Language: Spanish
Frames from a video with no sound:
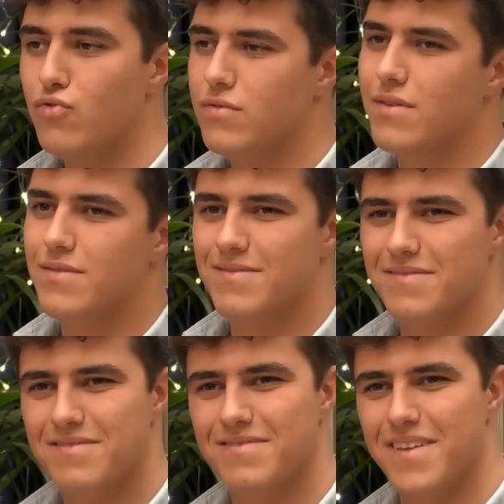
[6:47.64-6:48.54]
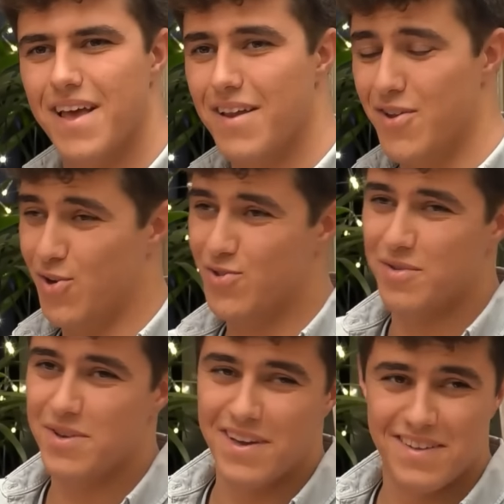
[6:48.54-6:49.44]
Ah, hostias. No lo
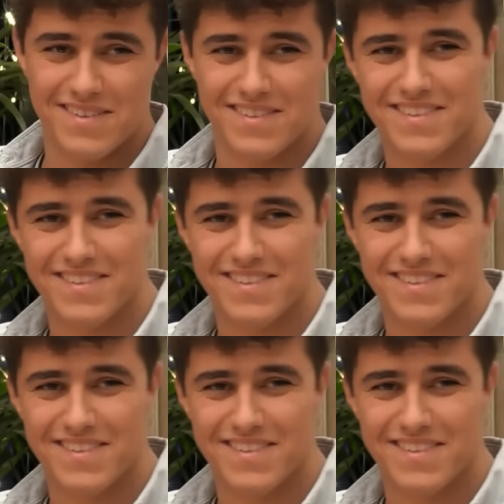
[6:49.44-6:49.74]
sabía.